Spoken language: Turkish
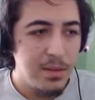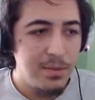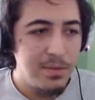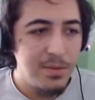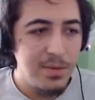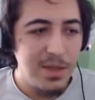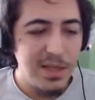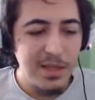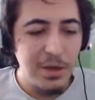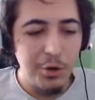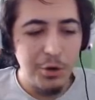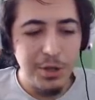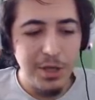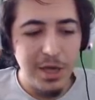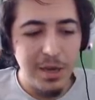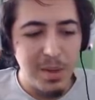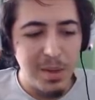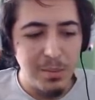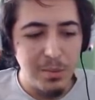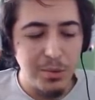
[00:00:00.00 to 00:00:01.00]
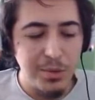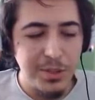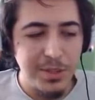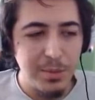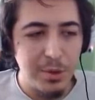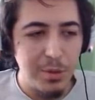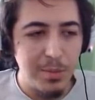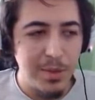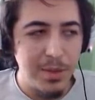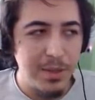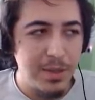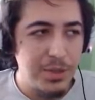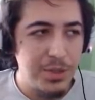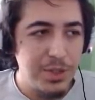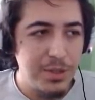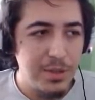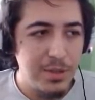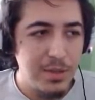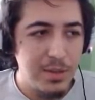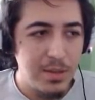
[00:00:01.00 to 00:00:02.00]
Vlad'a oynayamam ultim olmadığı
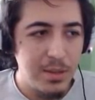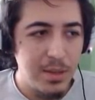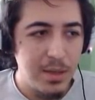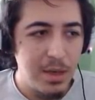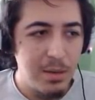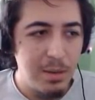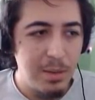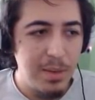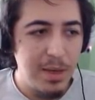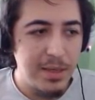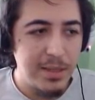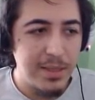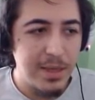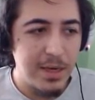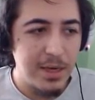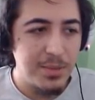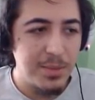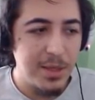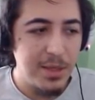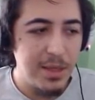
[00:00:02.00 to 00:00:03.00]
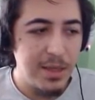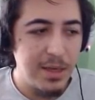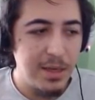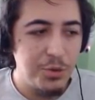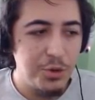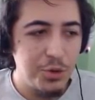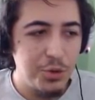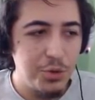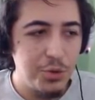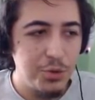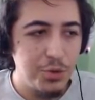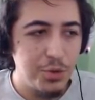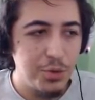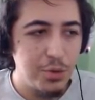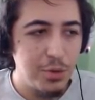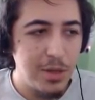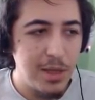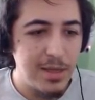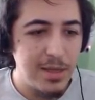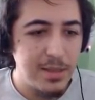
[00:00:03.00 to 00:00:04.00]
için. Ama bir hasar atmayı denerim. Şu Q'sunu
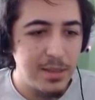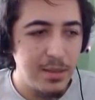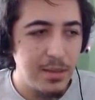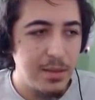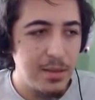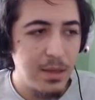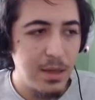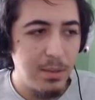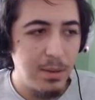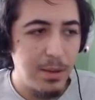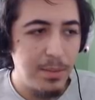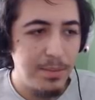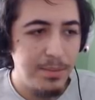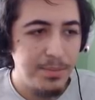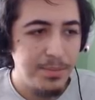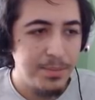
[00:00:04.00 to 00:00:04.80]
kullansın. Tamam.